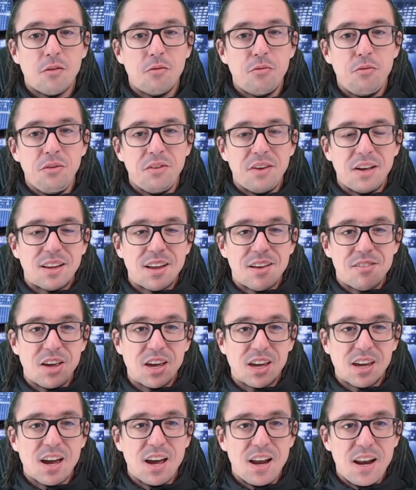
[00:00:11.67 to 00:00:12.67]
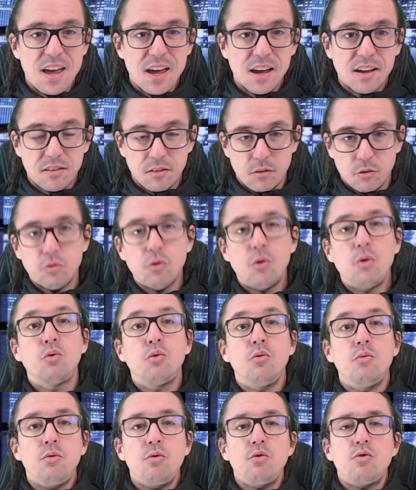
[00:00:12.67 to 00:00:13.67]
Vous êtes avec Alex et on se
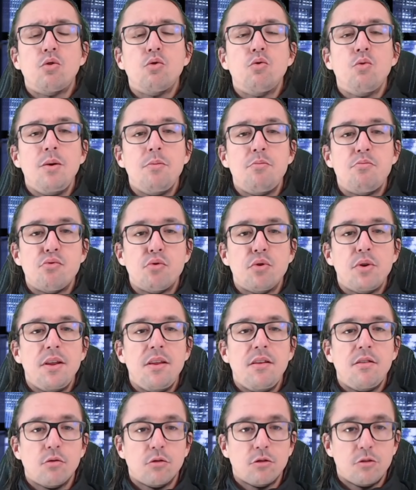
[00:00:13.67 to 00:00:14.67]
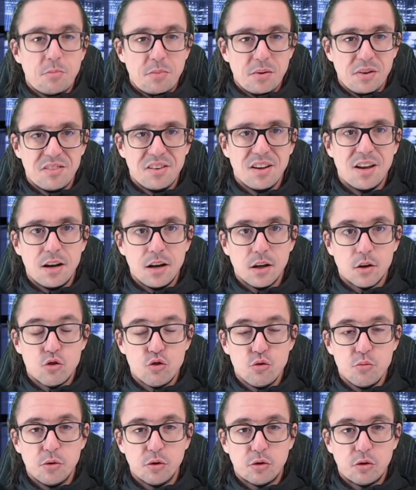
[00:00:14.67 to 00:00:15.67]
retrouve aujourd'hui pour une édition spéciale d'Actu
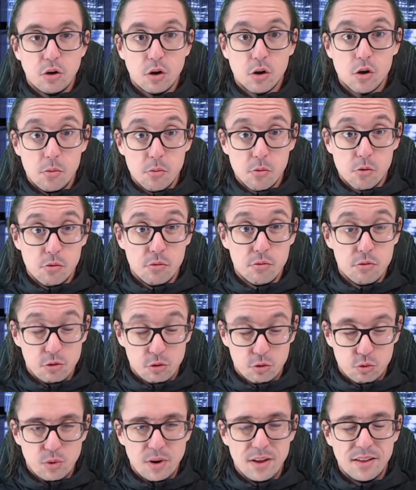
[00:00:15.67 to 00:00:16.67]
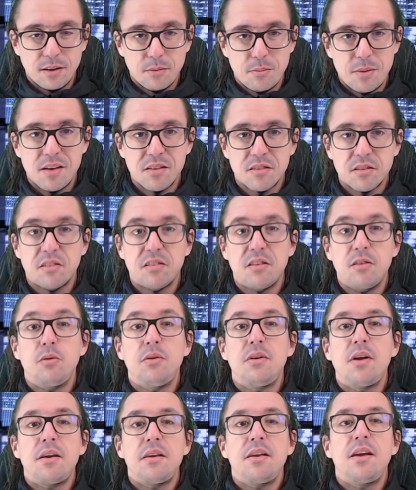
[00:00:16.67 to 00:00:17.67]
Moteur comme convenu tous les trimestres. C'est le
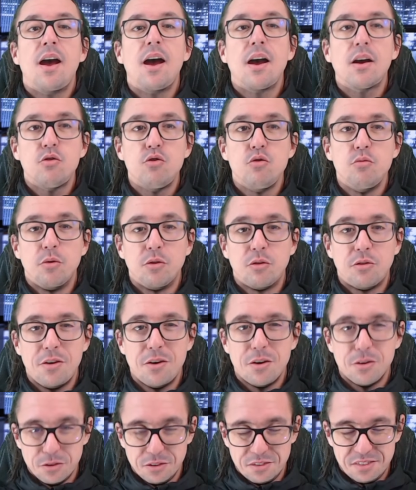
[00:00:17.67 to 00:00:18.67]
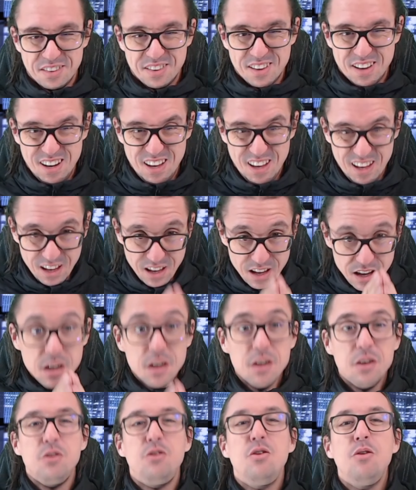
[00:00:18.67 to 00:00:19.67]
dernier Actu Moteur de cette année
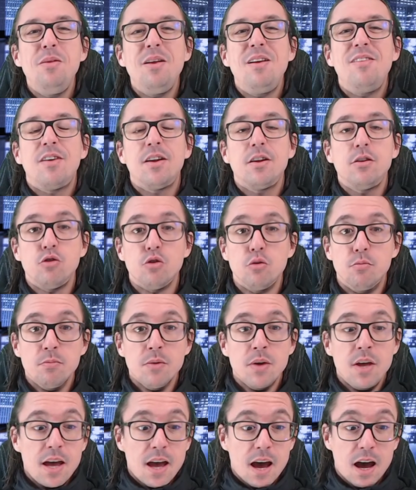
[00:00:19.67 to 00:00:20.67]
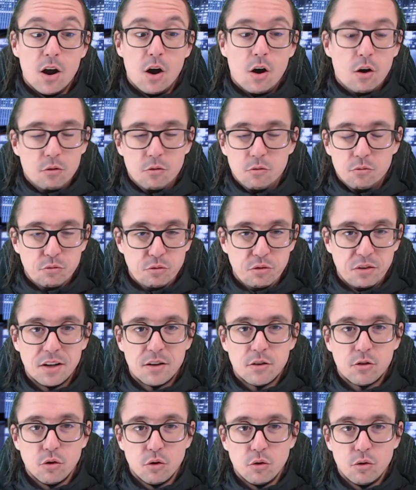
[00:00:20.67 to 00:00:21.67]
2022. Alors, vous
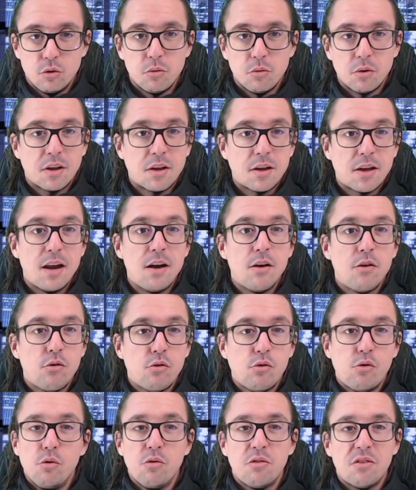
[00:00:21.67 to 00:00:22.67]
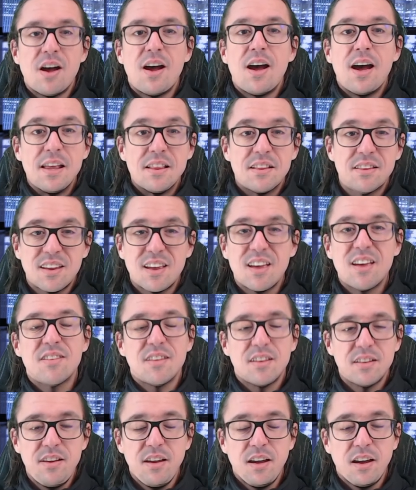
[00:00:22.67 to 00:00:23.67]
êtes quelques-uns à être très
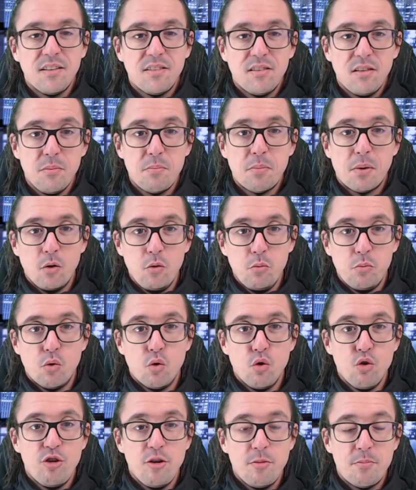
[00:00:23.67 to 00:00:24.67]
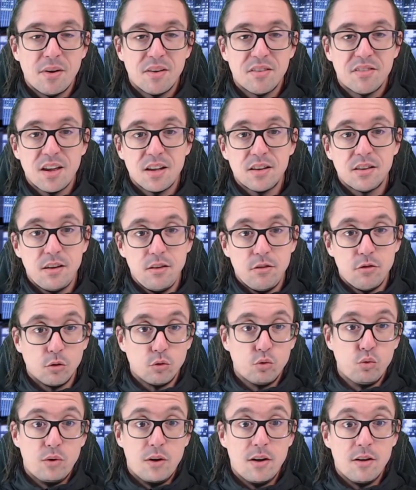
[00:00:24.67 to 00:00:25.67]
intéressés par le projet Passat qui sort
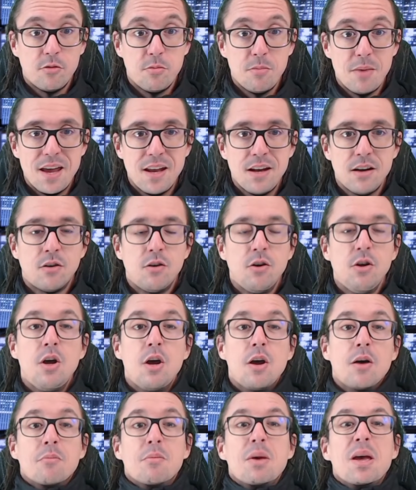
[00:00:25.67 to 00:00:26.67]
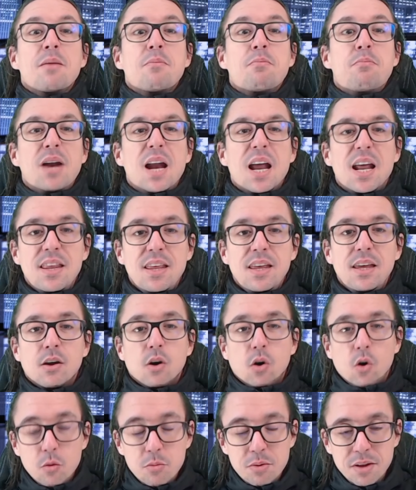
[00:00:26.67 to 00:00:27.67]
toutes les semaines. Mais planning
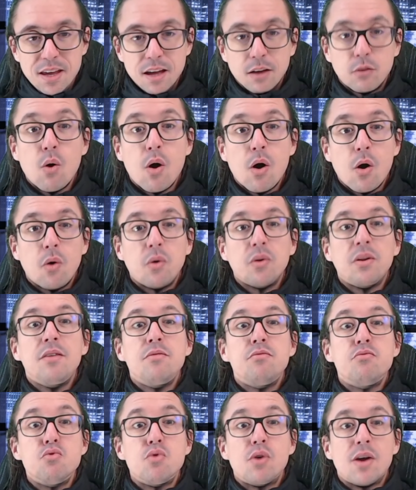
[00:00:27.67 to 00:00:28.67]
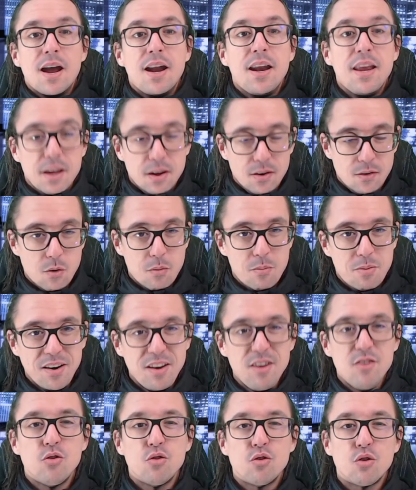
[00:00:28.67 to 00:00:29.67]
obligatoire, rendez-vous calé
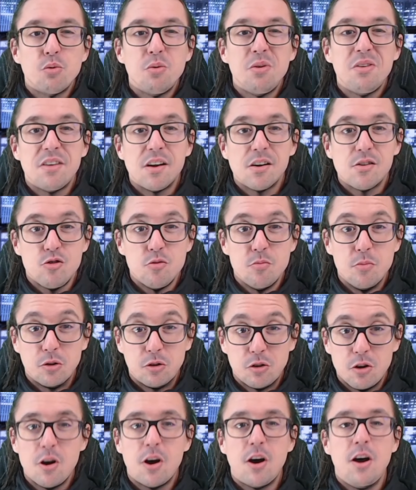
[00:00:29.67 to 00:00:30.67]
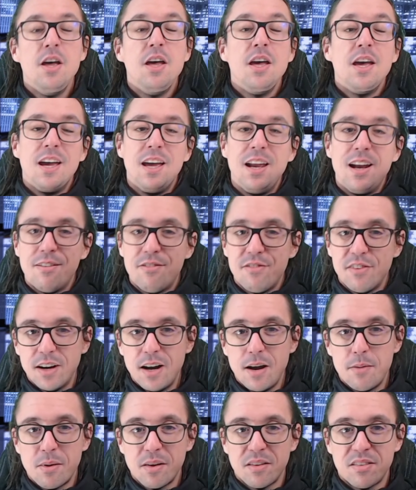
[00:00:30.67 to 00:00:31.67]
oblige. Aujourd'hui, c'est Actu Moteur et la fin de la
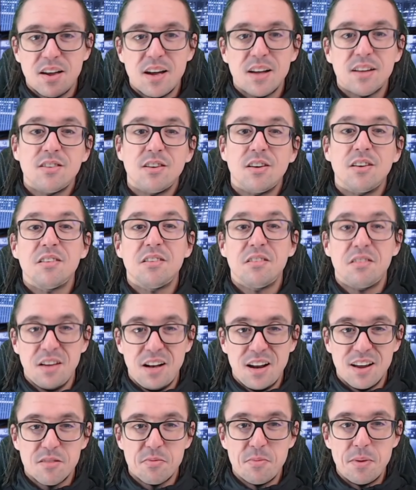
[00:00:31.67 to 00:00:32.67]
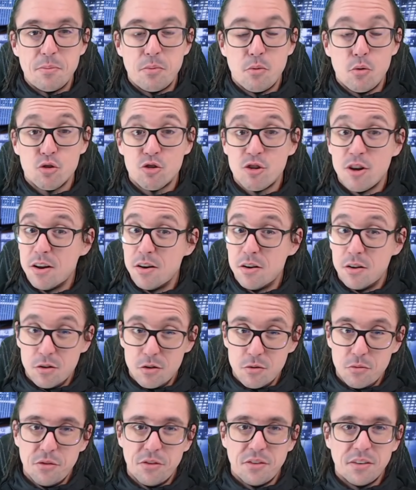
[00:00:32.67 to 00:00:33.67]
Passat, c'est la semaine prochaine. Ne
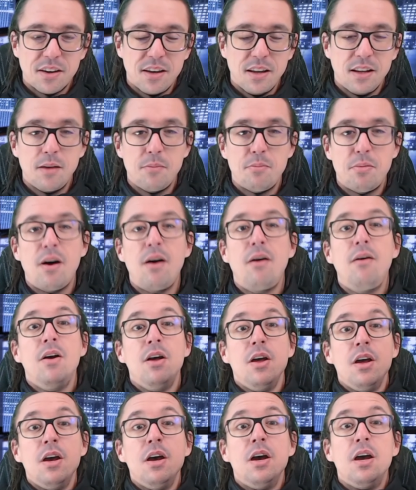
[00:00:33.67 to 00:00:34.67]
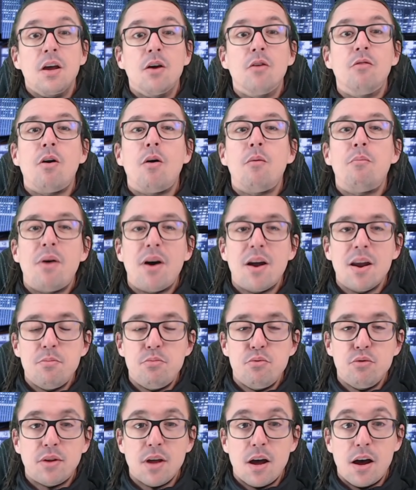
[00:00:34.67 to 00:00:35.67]
vous inquiétez pas, et on va en parler
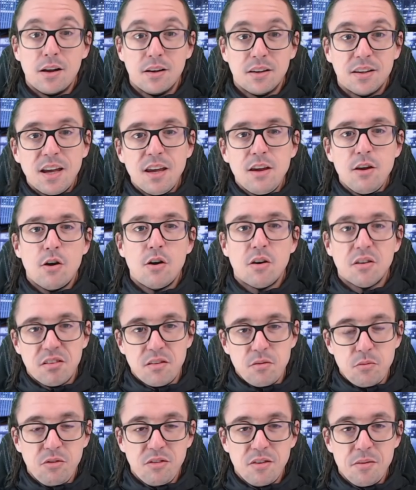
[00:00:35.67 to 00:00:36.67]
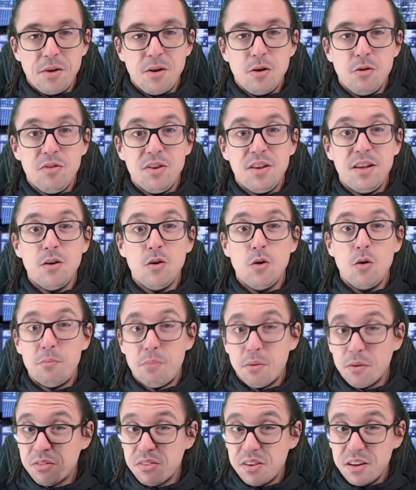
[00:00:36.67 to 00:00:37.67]
plus tard. D'ailleurs, si vous aimez nos vidéos,
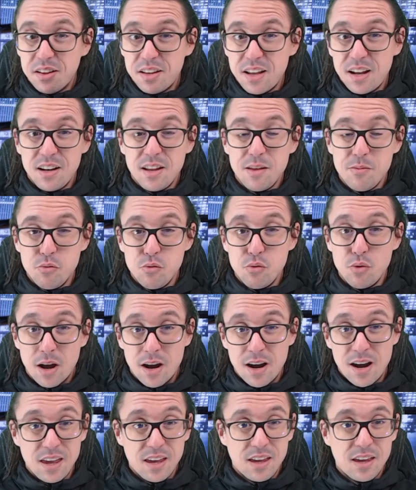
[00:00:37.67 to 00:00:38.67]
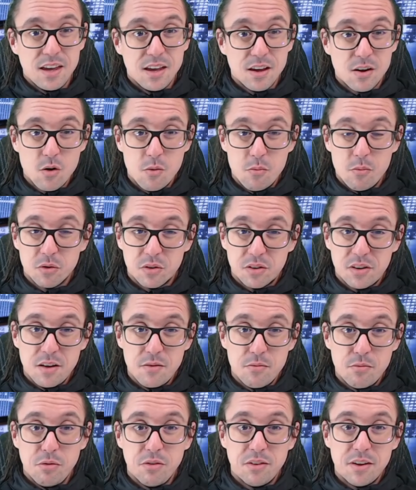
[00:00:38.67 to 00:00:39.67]
pensez dès le début à liker, commenter,
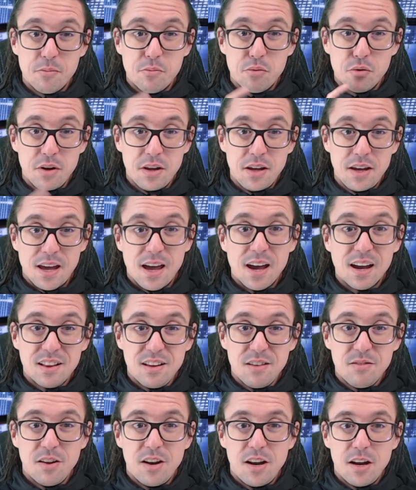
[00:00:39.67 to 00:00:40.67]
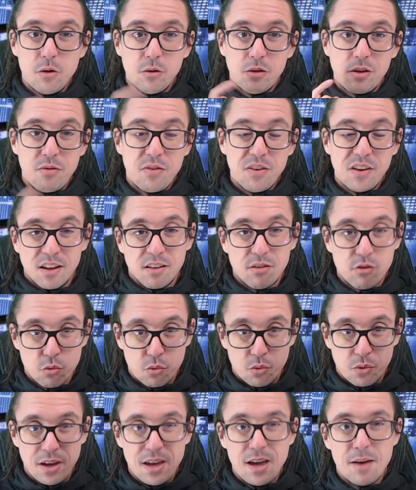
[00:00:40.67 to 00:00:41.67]
vous abonner, activer les
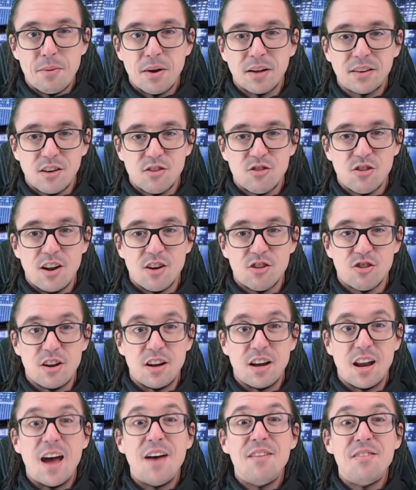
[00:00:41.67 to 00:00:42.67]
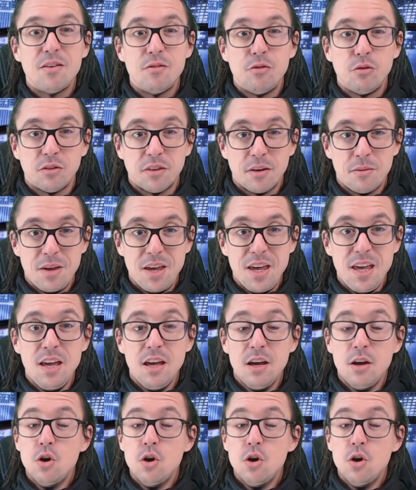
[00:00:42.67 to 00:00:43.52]
notifications et à partager la chaîne avec vos amis.